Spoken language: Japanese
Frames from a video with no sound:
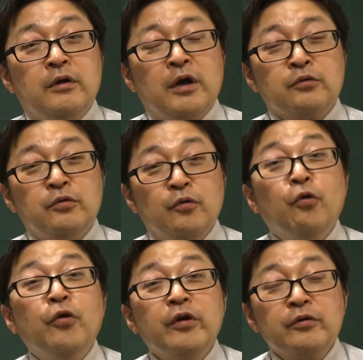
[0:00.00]
あの
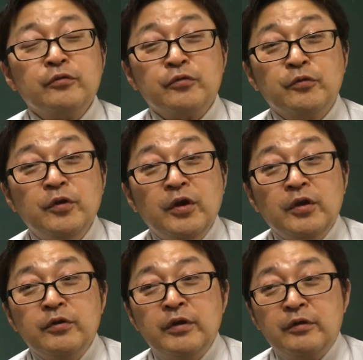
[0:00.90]
その
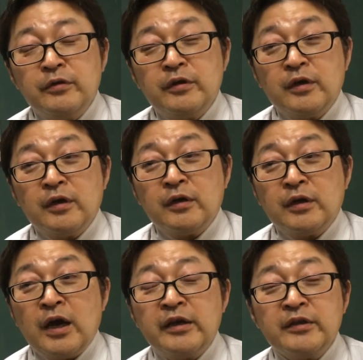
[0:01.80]
いわゆる
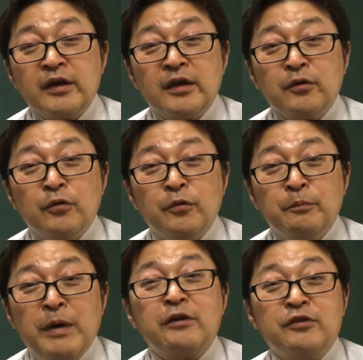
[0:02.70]
陰ながらこ
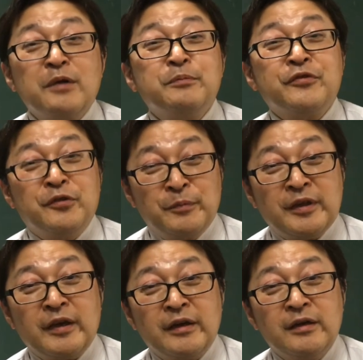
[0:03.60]
うバックアップするみ
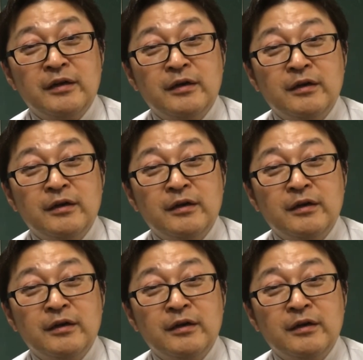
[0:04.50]
たいな